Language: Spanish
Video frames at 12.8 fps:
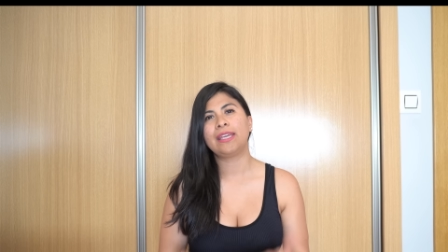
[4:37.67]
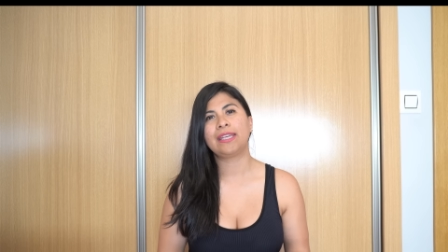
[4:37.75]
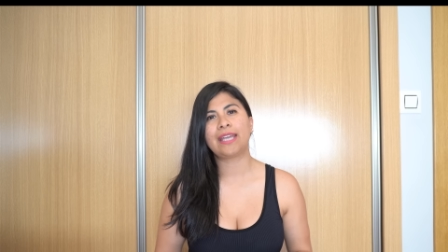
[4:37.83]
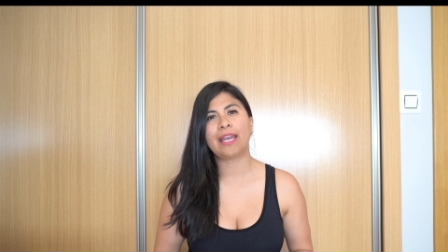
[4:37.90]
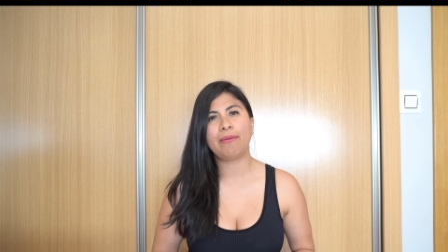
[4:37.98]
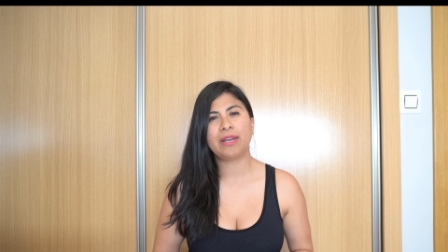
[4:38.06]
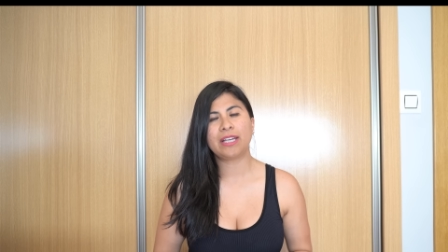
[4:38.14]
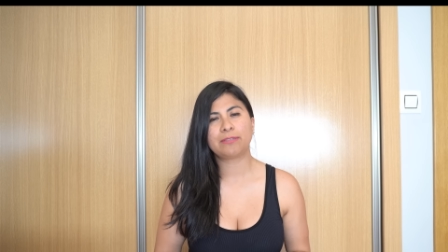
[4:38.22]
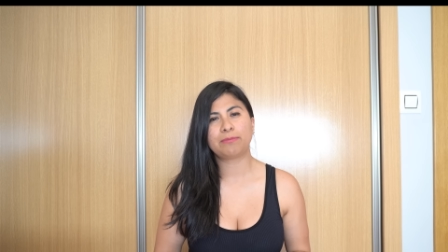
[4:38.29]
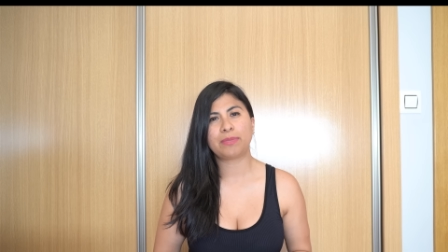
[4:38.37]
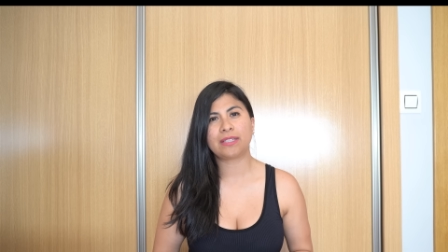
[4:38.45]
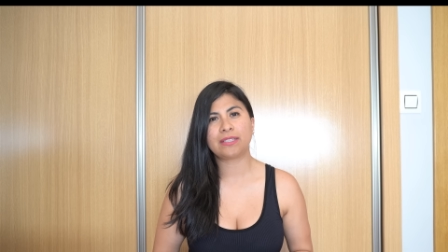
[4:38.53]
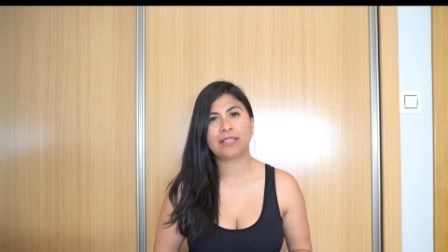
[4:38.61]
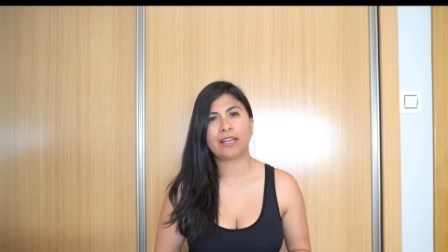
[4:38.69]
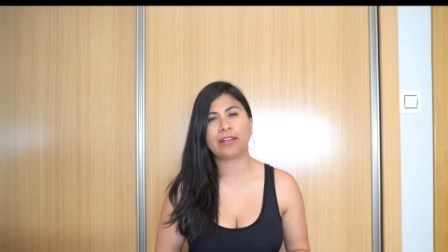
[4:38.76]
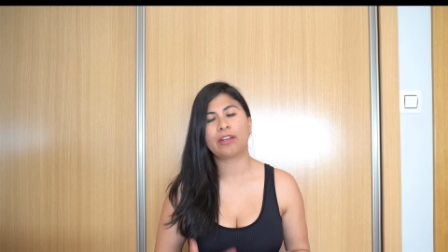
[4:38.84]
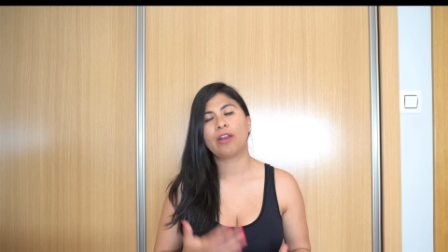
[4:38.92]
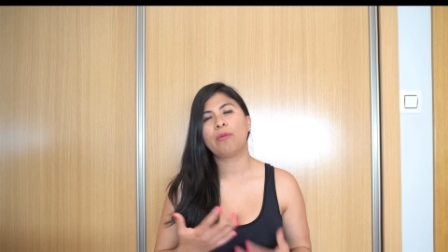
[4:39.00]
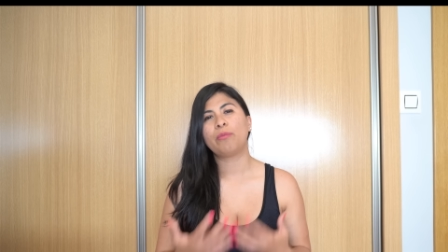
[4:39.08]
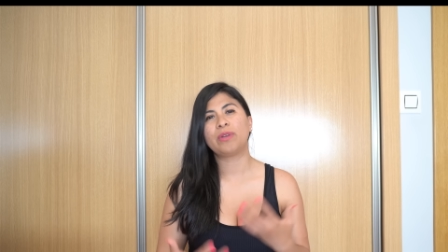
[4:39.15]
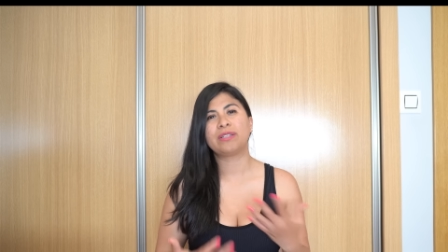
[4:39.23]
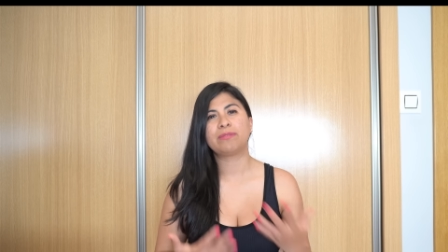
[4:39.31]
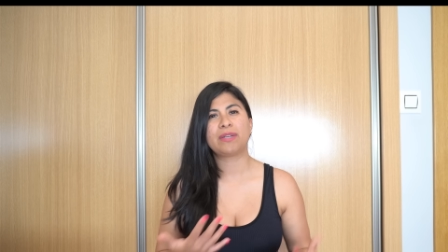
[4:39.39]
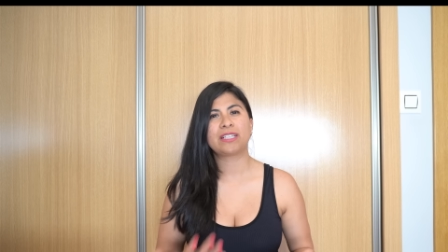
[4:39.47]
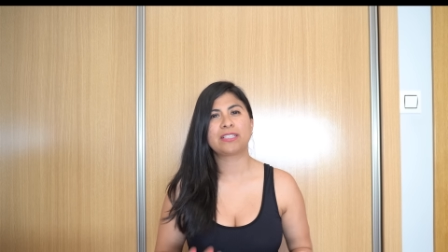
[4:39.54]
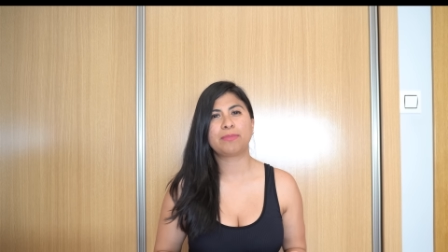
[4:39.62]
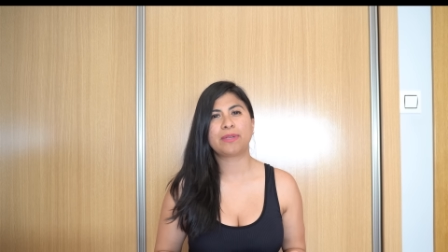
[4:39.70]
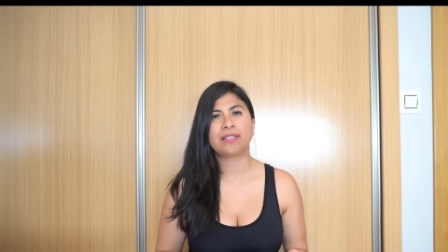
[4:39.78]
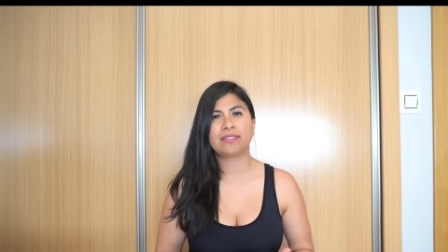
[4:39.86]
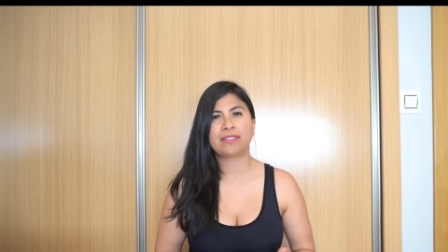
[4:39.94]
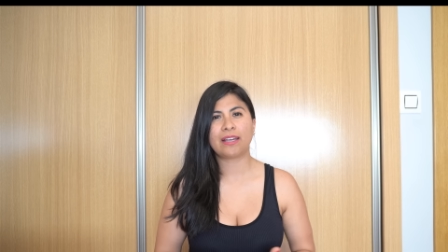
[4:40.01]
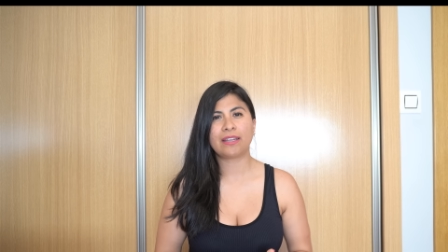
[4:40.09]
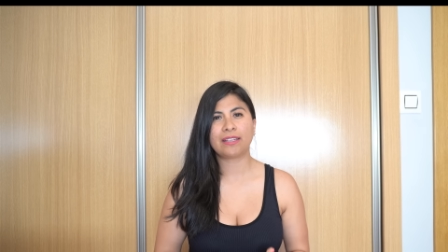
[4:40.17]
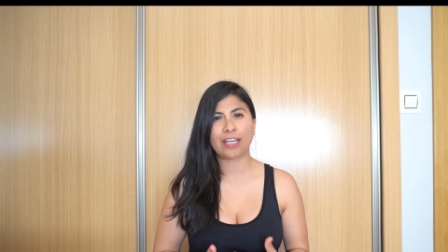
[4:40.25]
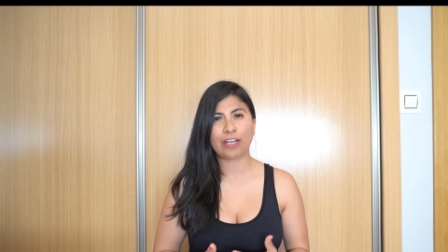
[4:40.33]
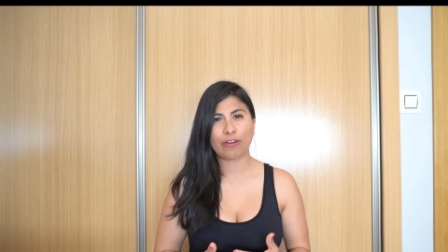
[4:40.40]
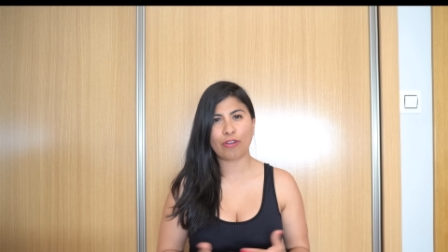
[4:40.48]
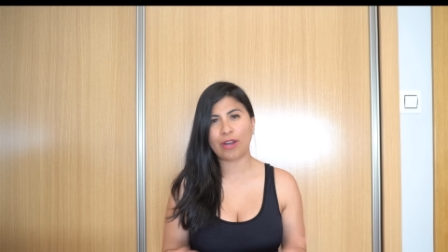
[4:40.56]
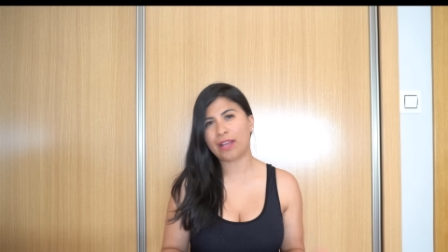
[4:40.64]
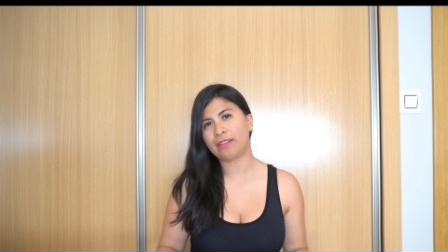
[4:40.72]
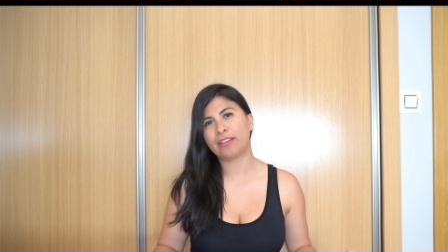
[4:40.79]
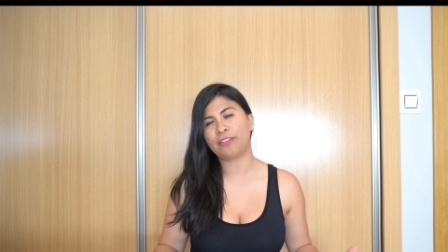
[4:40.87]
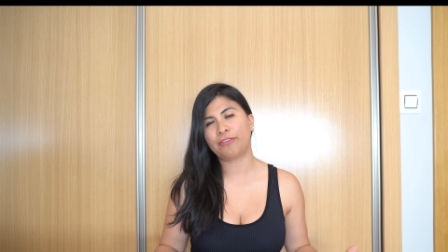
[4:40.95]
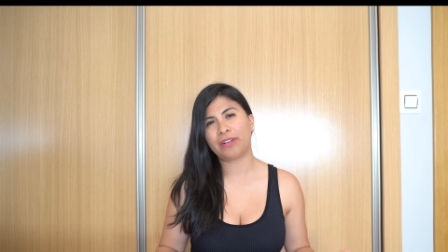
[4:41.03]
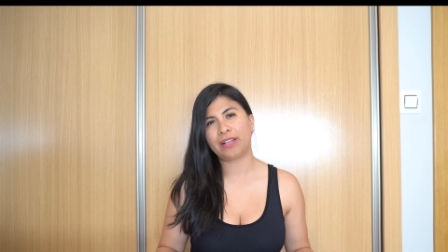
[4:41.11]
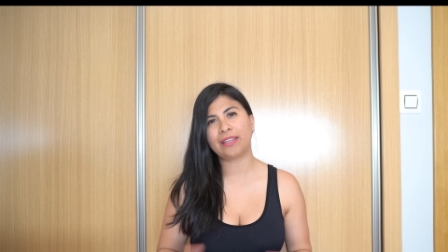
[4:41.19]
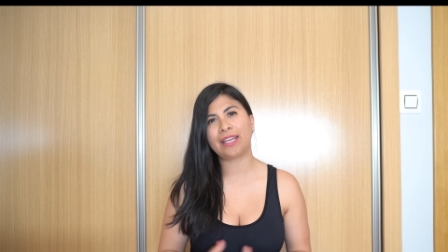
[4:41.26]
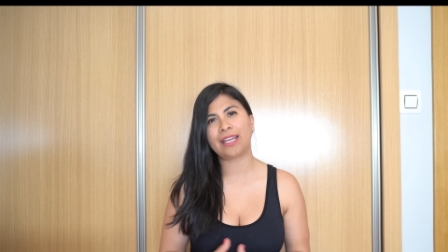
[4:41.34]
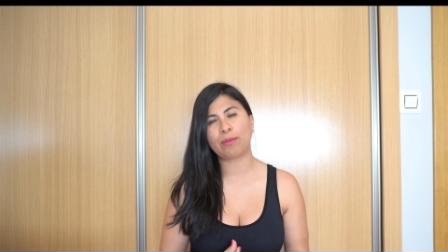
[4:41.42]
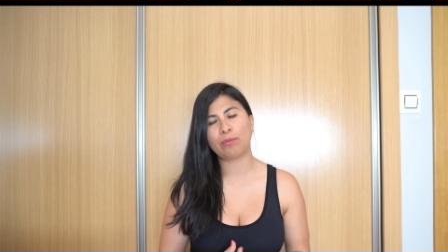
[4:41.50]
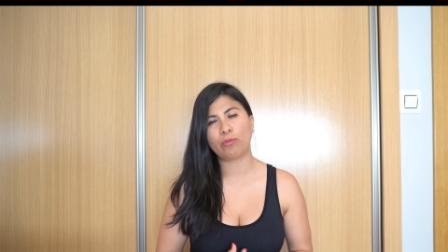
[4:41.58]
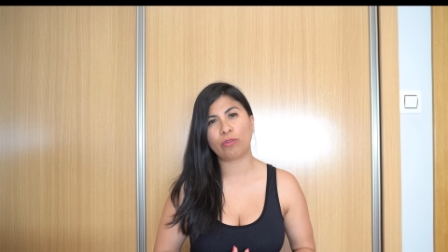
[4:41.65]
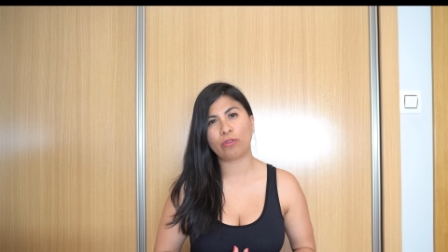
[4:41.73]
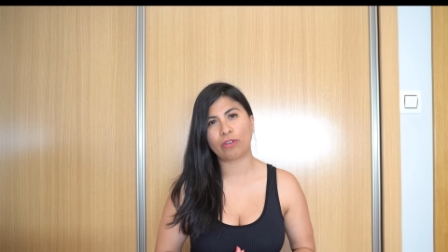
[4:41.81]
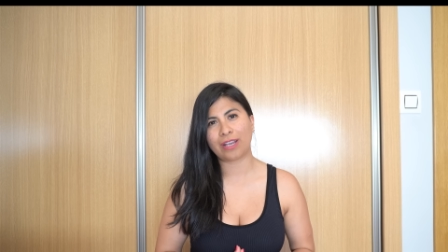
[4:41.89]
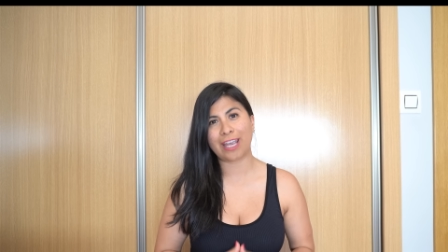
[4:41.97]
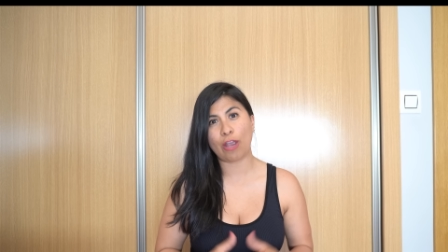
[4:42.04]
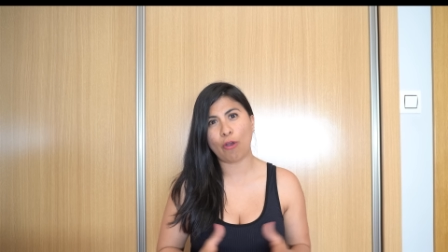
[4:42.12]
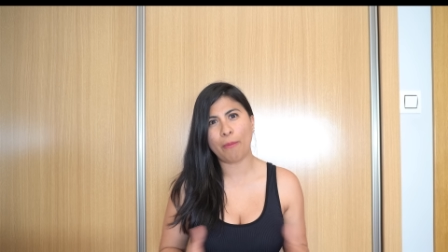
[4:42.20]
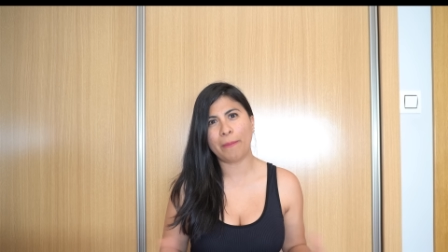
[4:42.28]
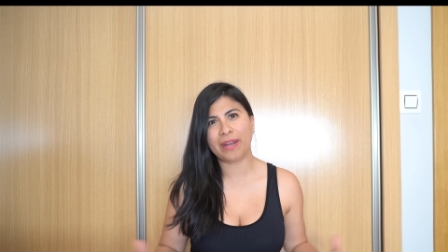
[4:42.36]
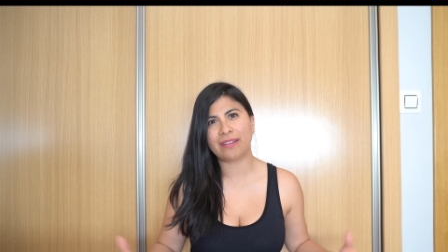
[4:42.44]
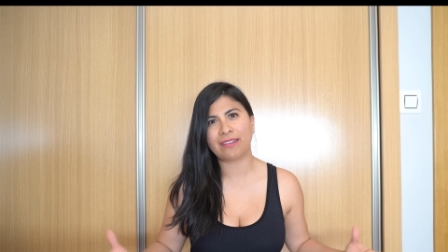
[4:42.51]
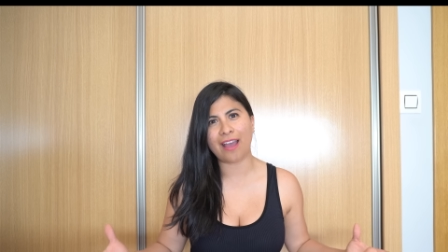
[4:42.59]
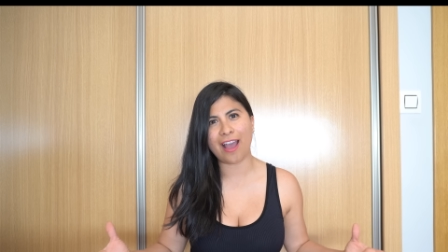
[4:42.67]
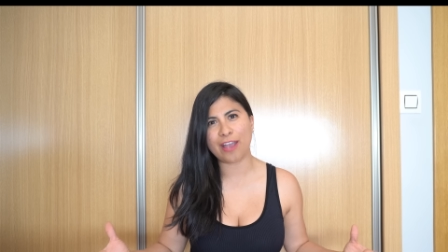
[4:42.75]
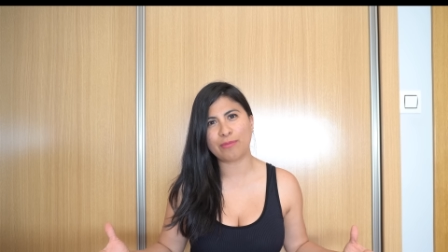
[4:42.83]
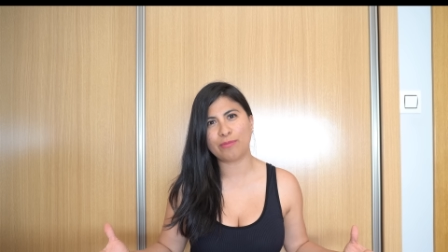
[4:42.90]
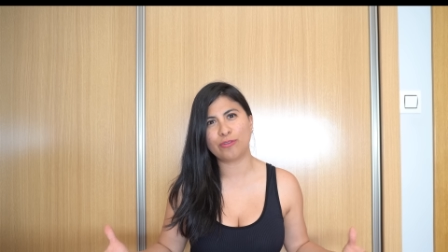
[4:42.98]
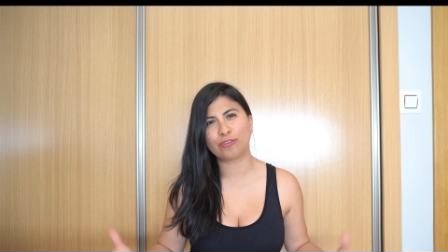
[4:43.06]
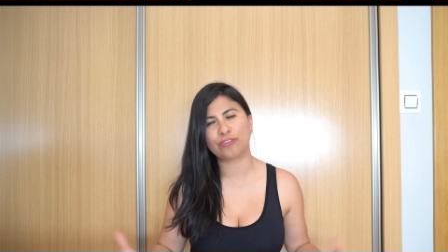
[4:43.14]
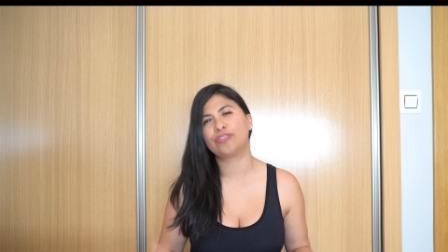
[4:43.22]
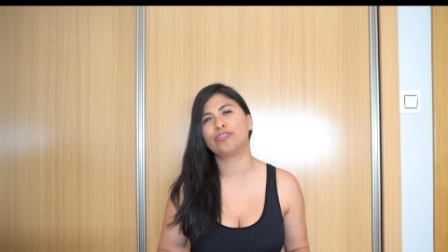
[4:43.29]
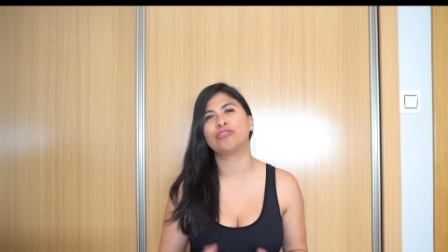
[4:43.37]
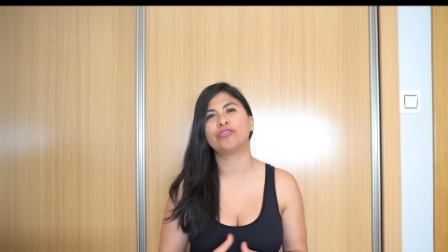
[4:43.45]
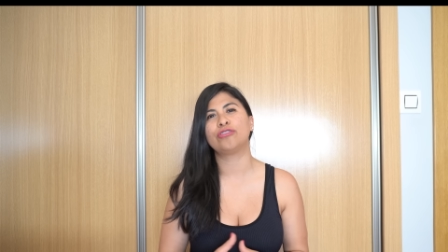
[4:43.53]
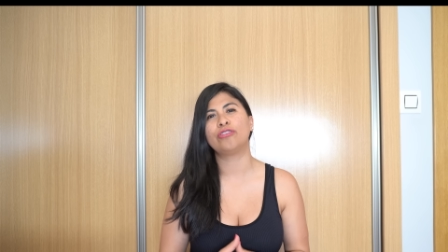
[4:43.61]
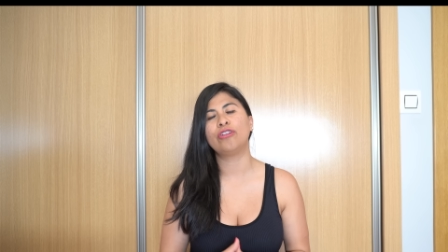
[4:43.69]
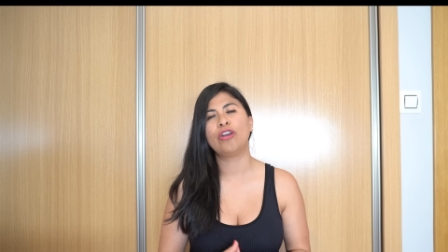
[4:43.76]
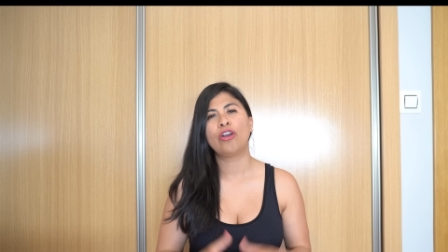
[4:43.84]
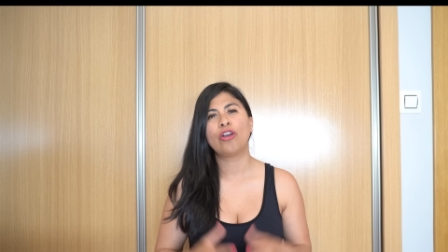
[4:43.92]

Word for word: ¿Y qué va a expresar? Pues va a expresar que no le haces falta y que, que hombres hay muchos, ¿no?